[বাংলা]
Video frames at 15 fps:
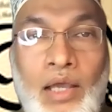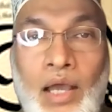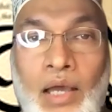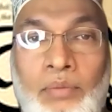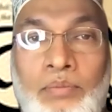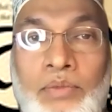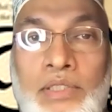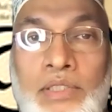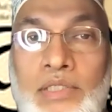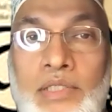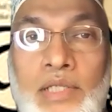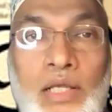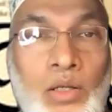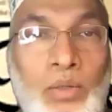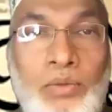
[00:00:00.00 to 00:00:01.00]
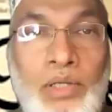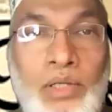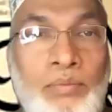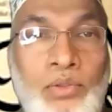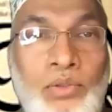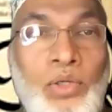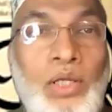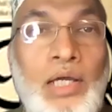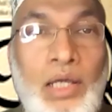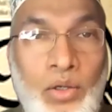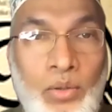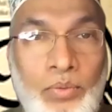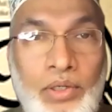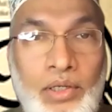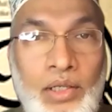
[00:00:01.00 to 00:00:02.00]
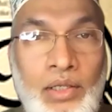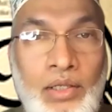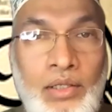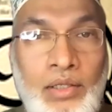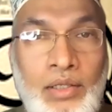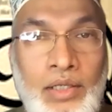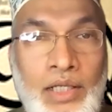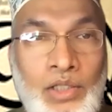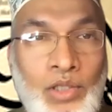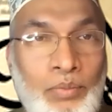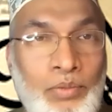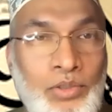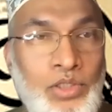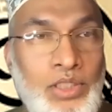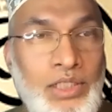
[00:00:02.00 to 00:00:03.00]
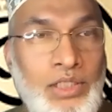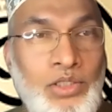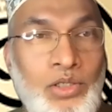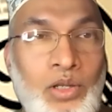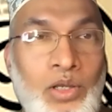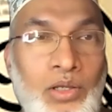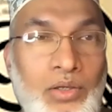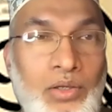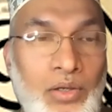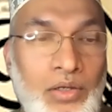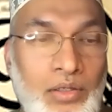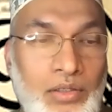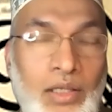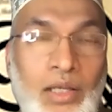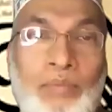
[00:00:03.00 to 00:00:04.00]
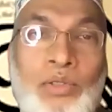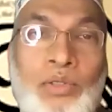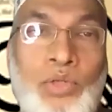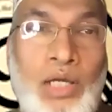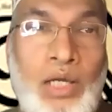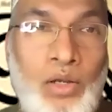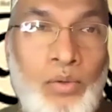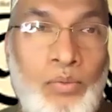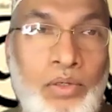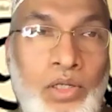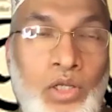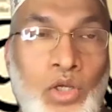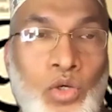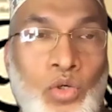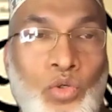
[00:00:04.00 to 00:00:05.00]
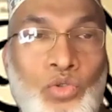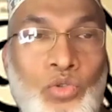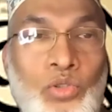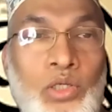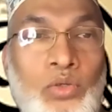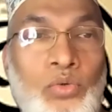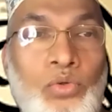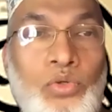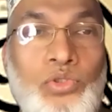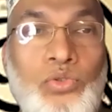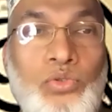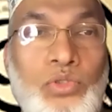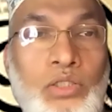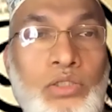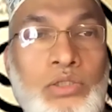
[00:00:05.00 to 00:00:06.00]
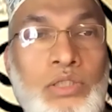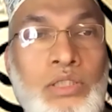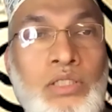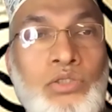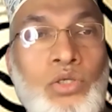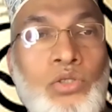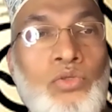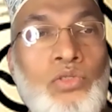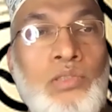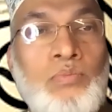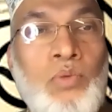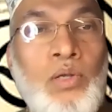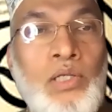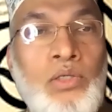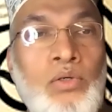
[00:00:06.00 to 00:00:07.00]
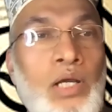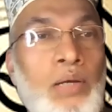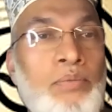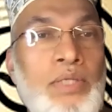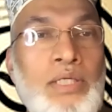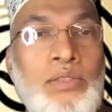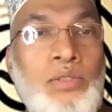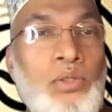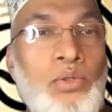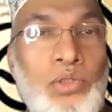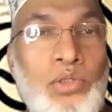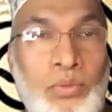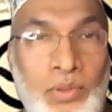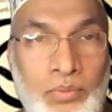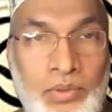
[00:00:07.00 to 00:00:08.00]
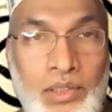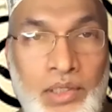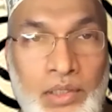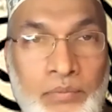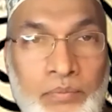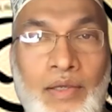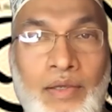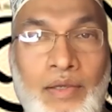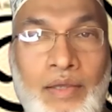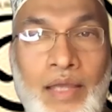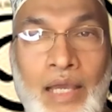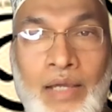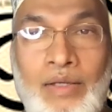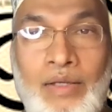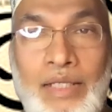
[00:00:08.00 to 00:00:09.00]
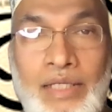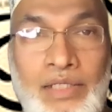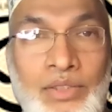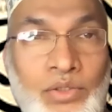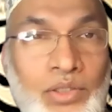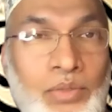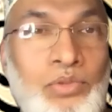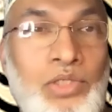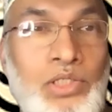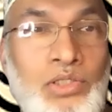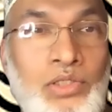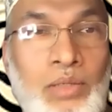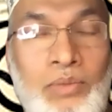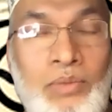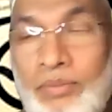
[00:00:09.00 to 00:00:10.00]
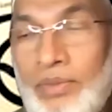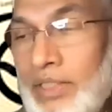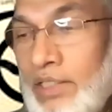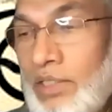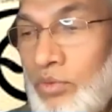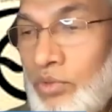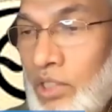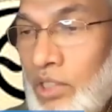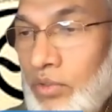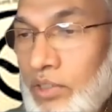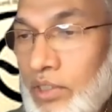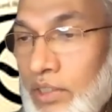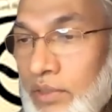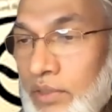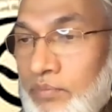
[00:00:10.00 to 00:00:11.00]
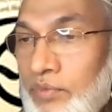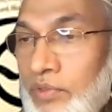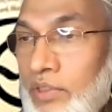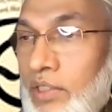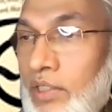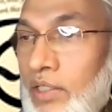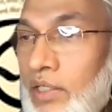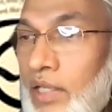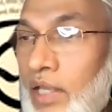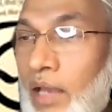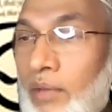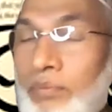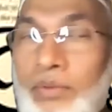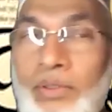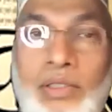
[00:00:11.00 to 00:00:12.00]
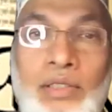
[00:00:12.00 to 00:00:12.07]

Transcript: আপনি সিনার হবেন আপনি গুণাগার হবেন না কিন্তু আপনি যদি ইগনোর করেন তাহলে আপনি গুণাগার হবেন রসুলের কোন সুন্নাত সেটা যত স্মলই হোক আপনি ইগনোর করতে পারবেন না এখন ইগনোরটা বোঝার জন্য আমি আপনাদের একটা উদাহরণ দিই আপনি